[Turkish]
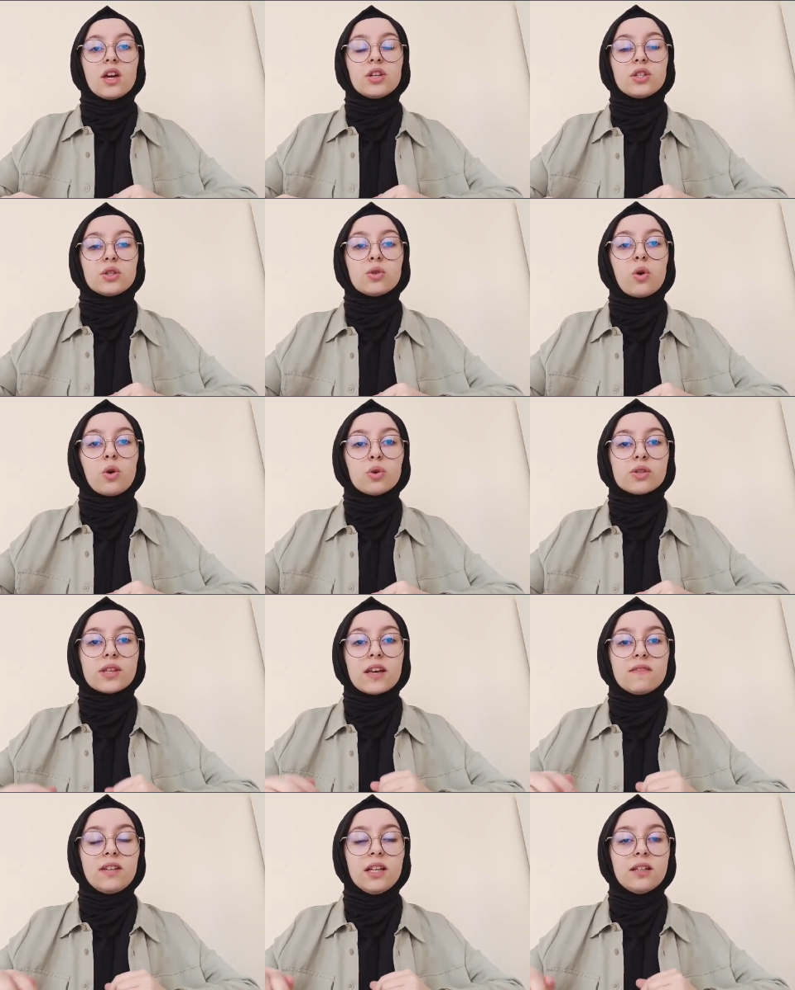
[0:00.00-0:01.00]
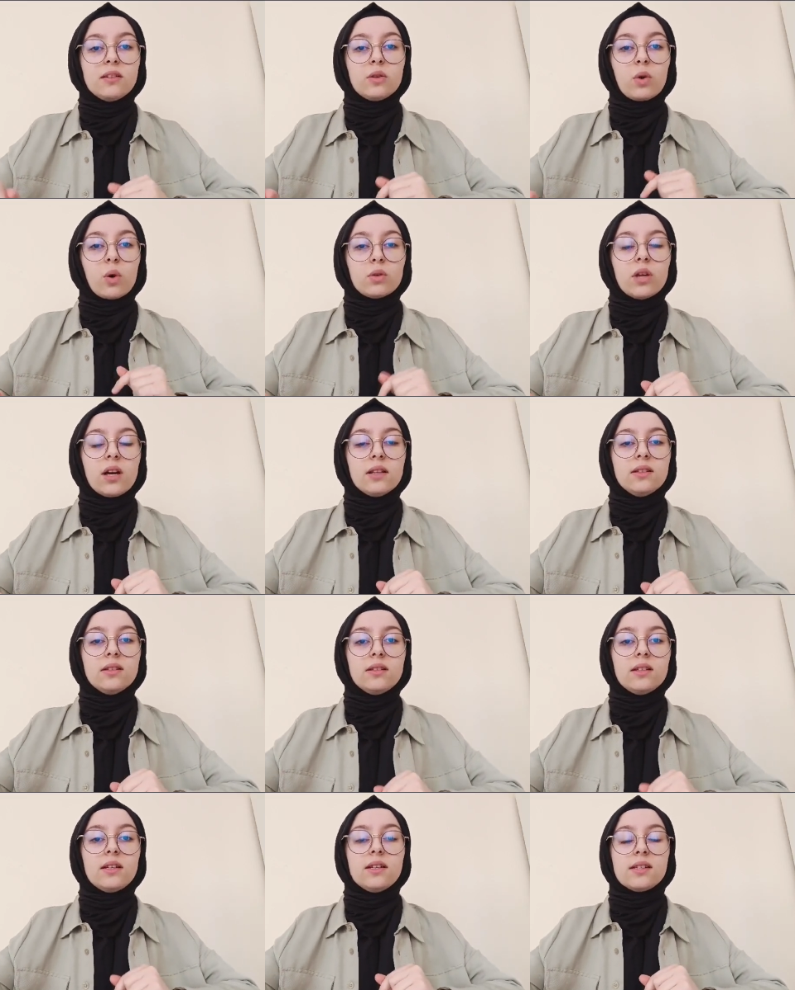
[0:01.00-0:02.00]
İşte o sevginin konu
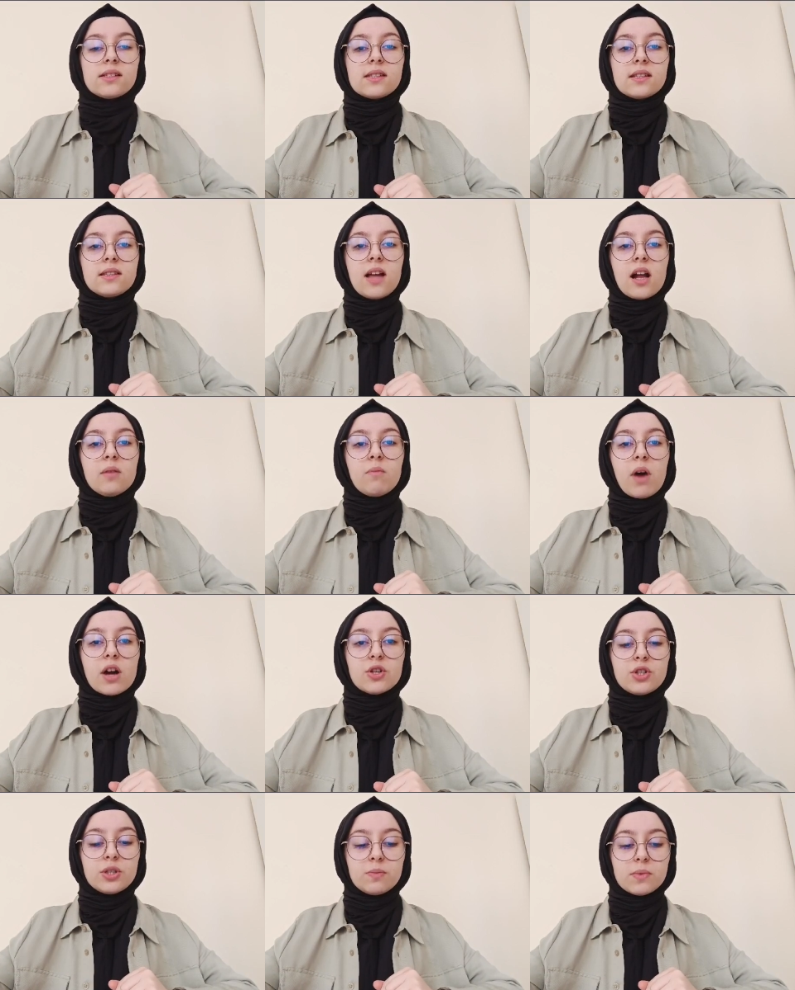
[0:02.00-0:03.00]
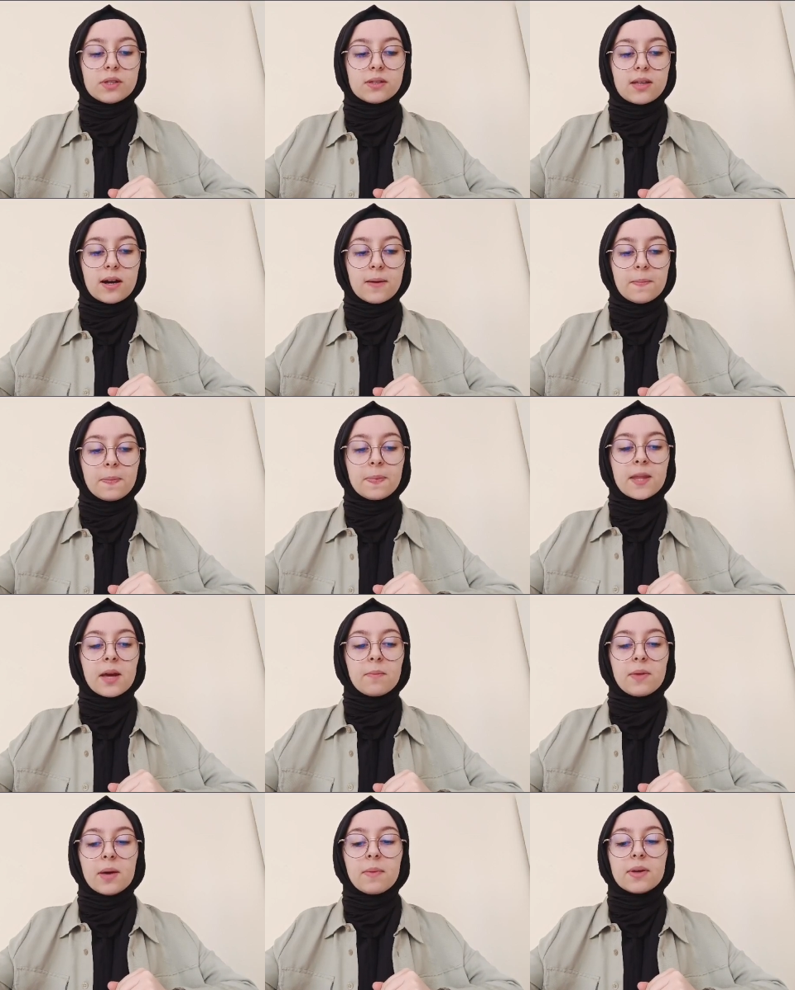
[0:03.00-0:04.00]
alındığı İstiklal Marşımızda
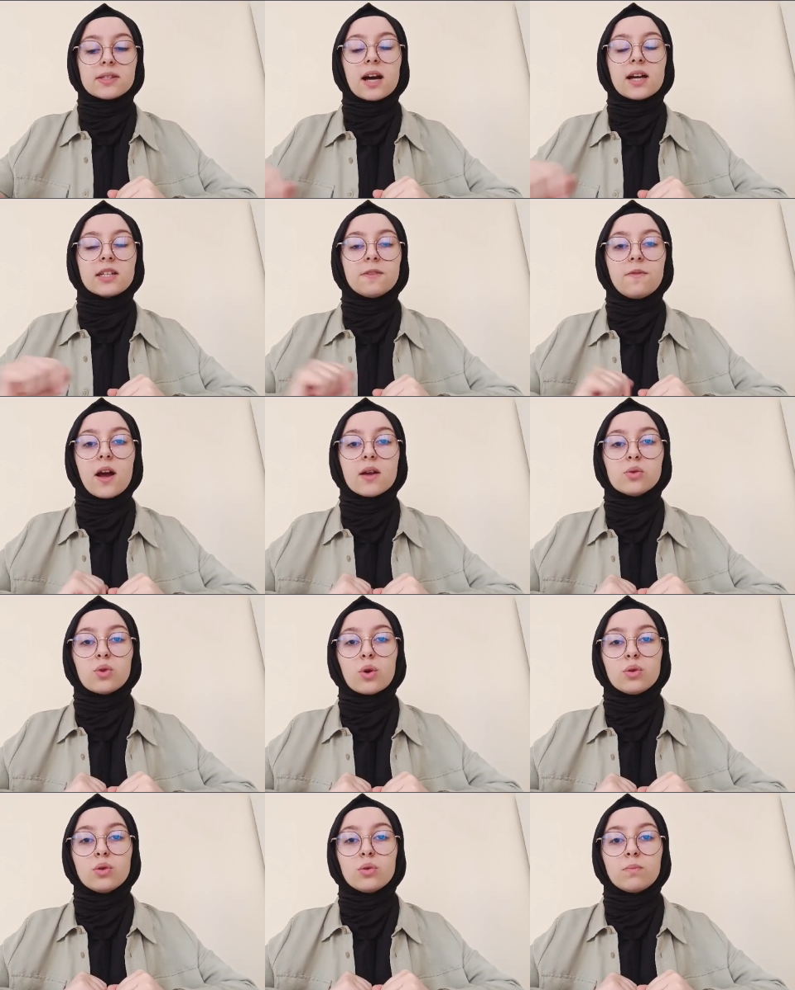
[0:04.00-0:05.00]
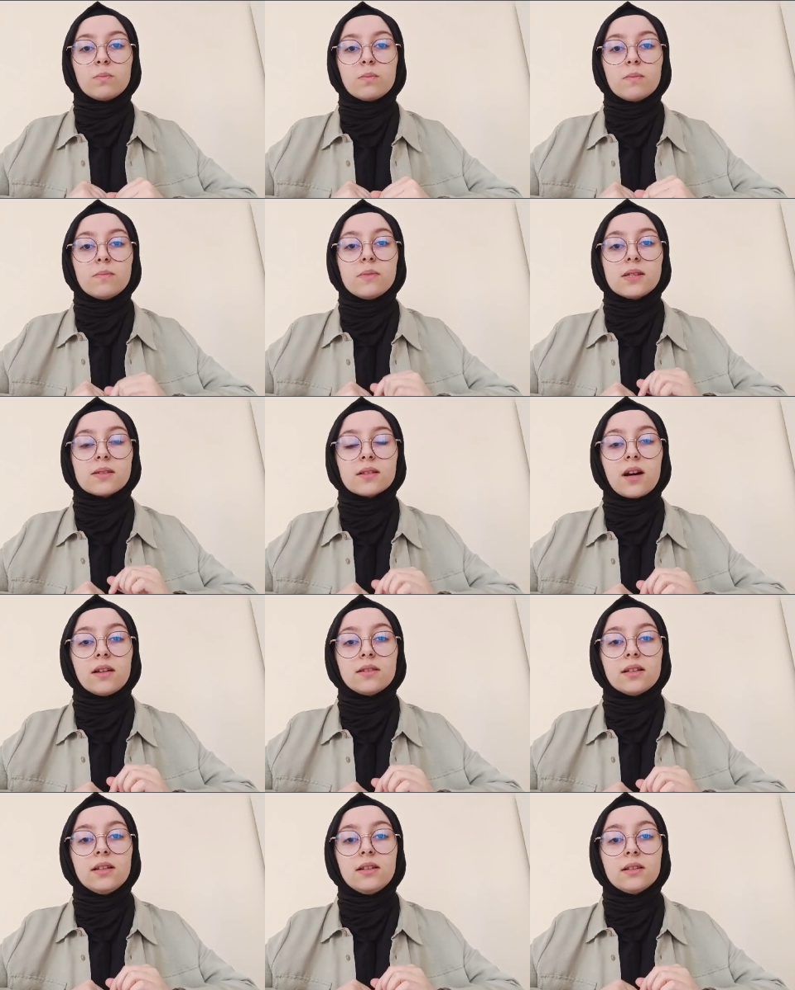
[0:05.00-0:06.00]
Mehmet Akif Ersoy
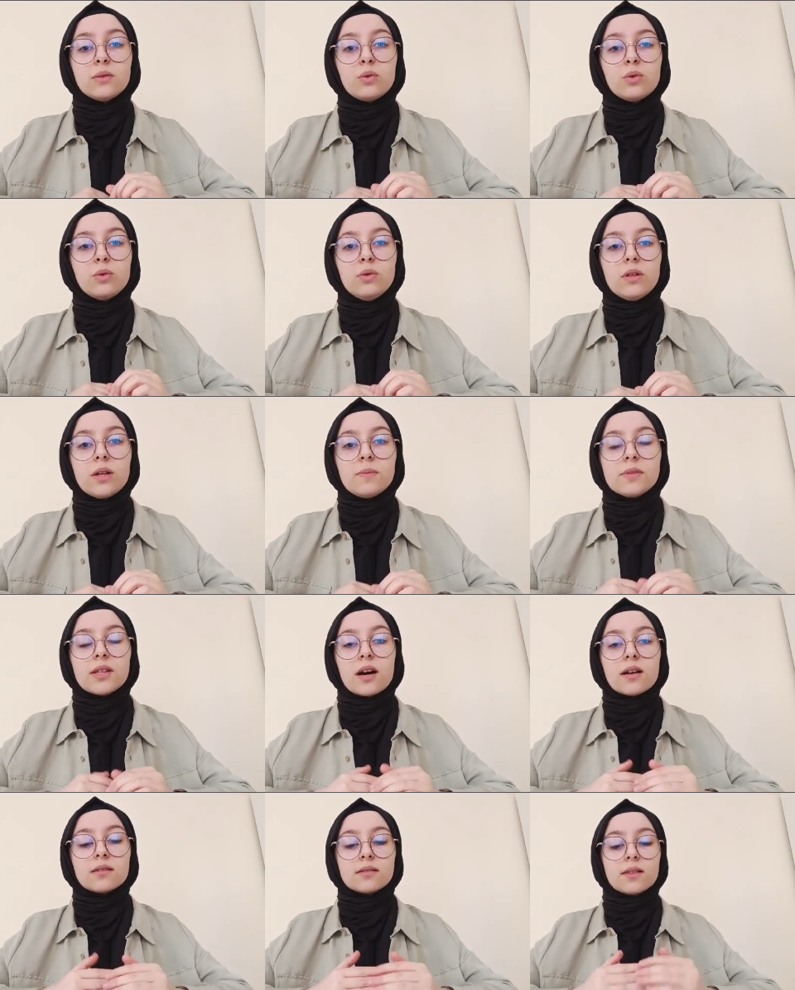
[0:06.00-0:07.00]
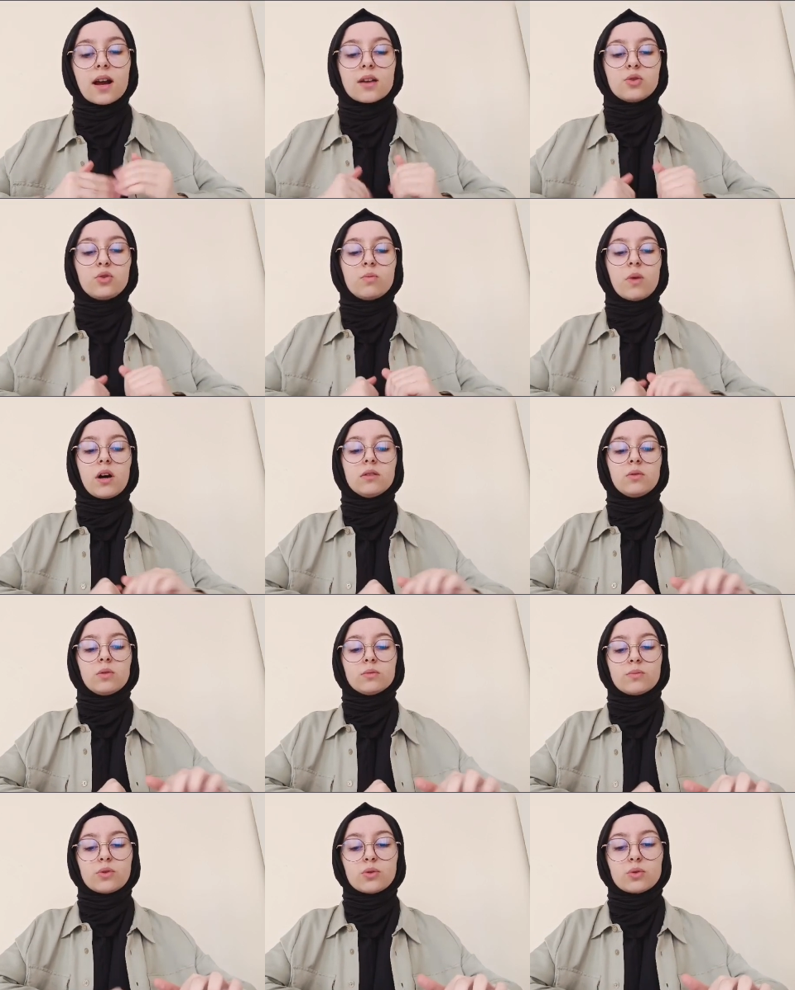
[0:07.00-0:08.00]
mısralarıyla duygularımıza tercüman
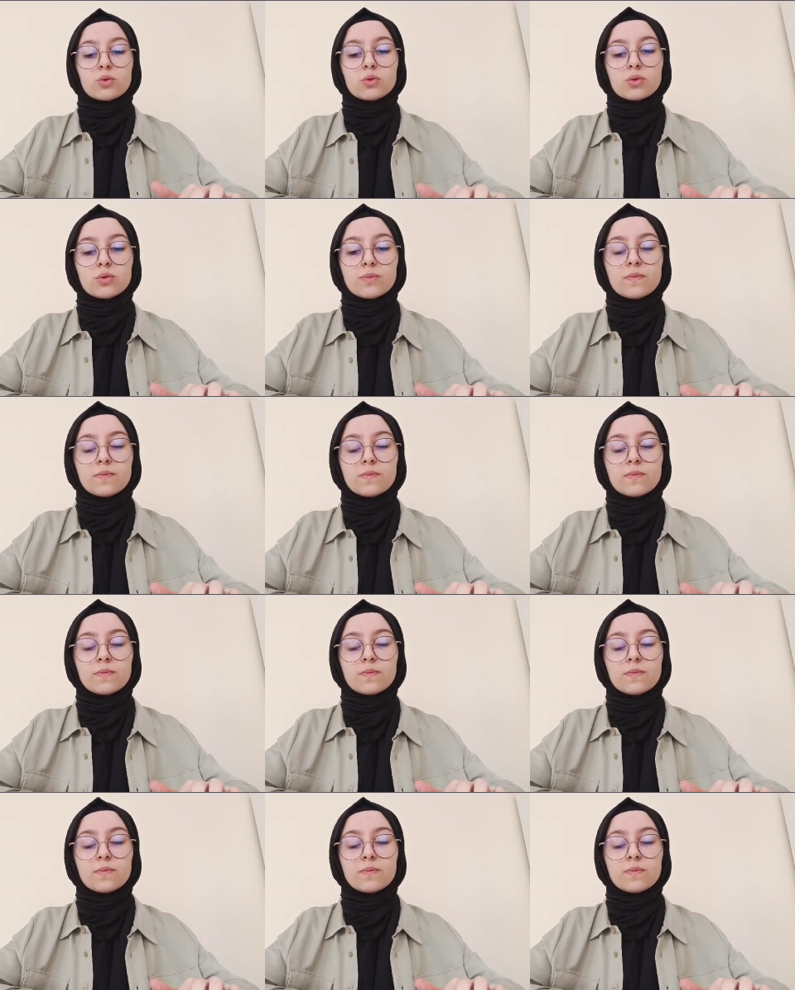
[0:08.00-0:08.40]
olmuştur.